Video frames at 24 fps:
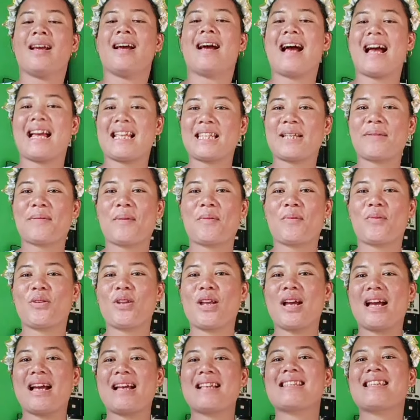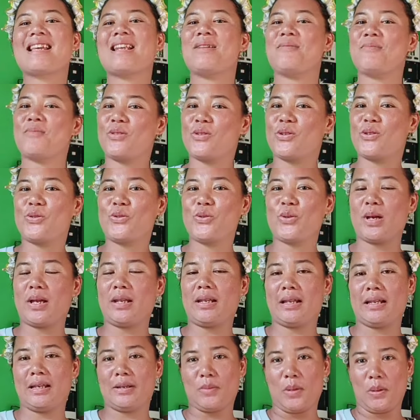Hai sahabat Bida, salam berjuang
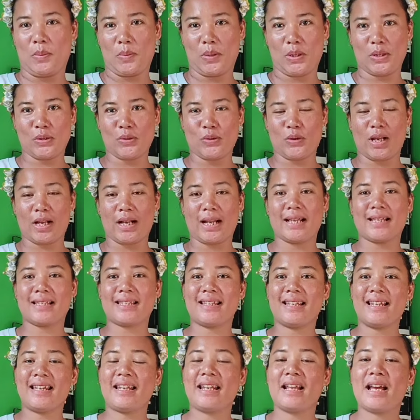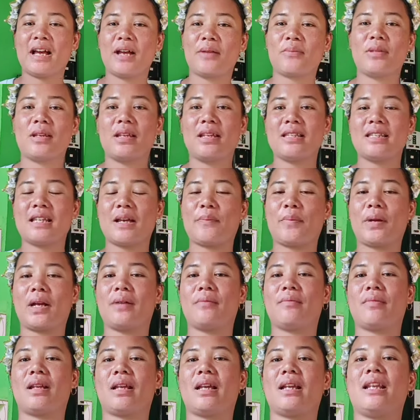Nanti Bapak Turara Senina Ini jatuh
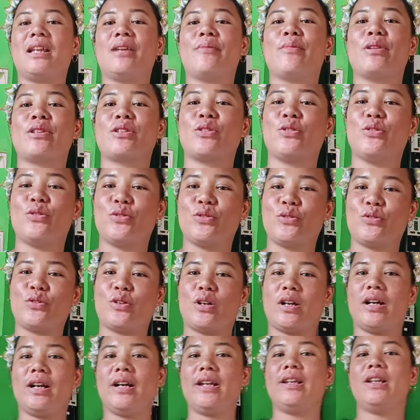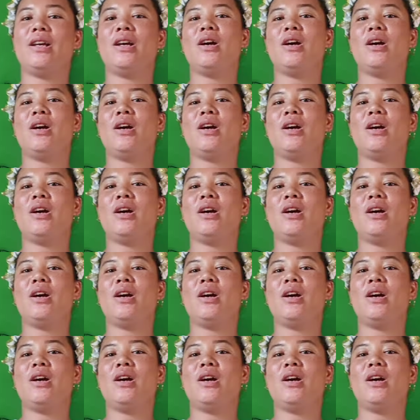memberikan ibas menuju Tuhan